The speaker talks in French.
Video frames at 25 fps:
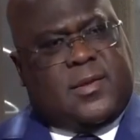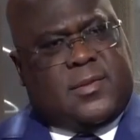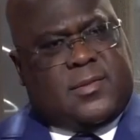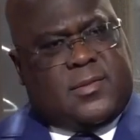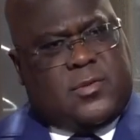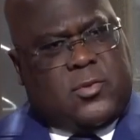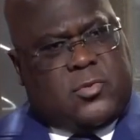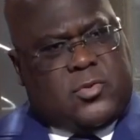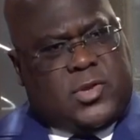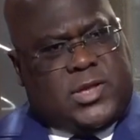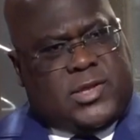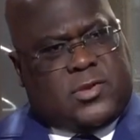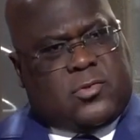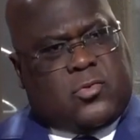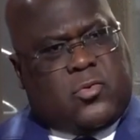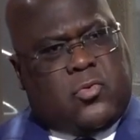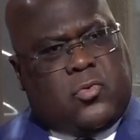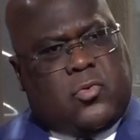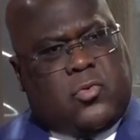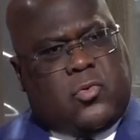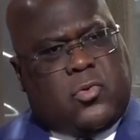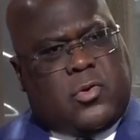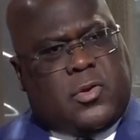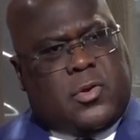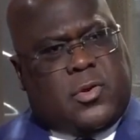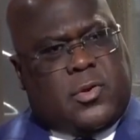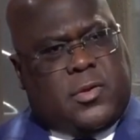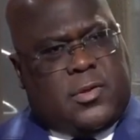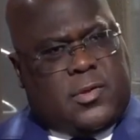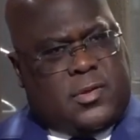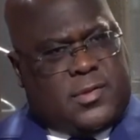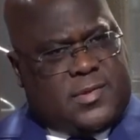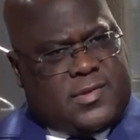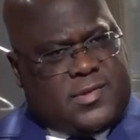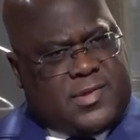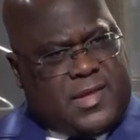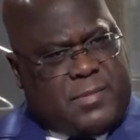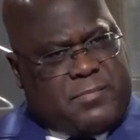de discours
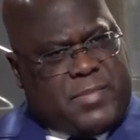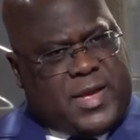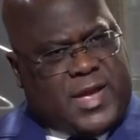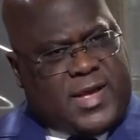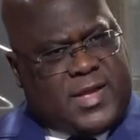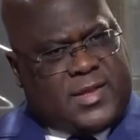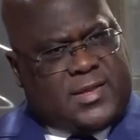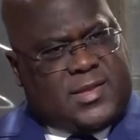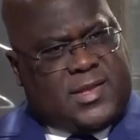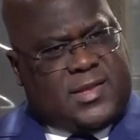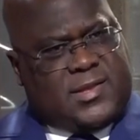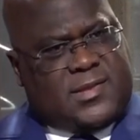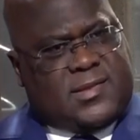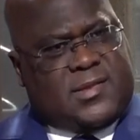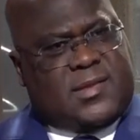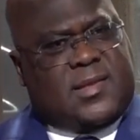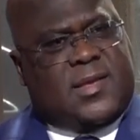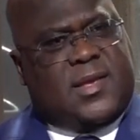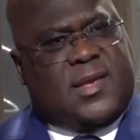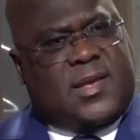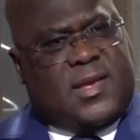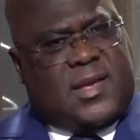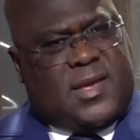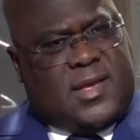séparatistes,